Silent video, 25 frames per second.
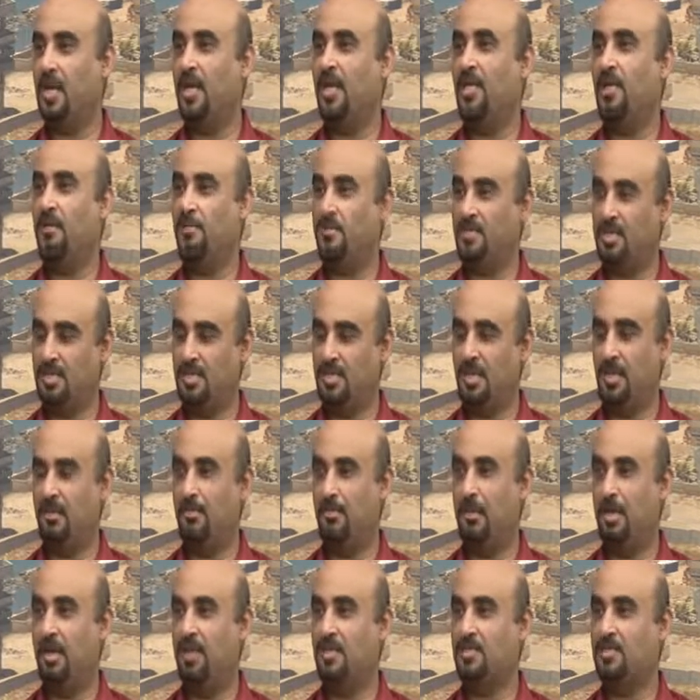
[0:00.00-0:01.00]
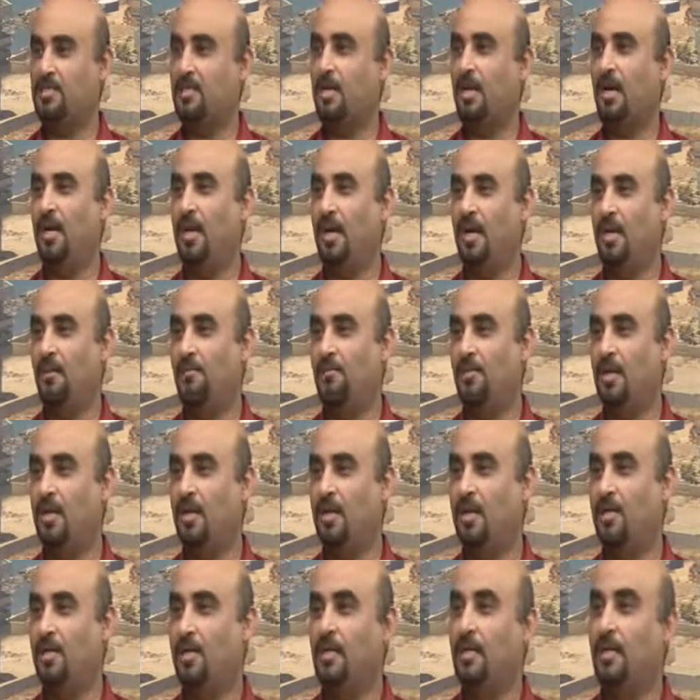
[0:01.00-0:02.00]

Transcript: على بالسلب على الصحة العامة